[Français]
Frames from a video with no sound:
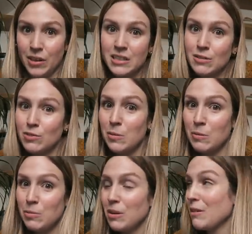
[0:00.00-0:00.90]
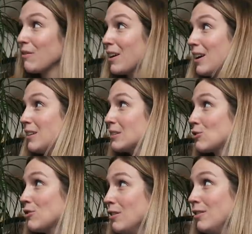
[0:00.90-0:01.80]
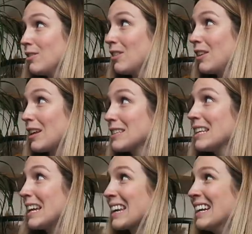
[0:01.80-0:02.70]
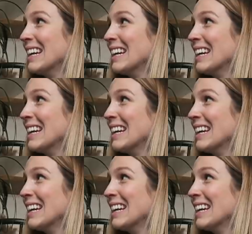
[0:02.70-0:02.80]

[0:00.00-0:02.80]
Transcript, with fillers: Fait que si vous aimez pas les vins, c'est ça? Très sec.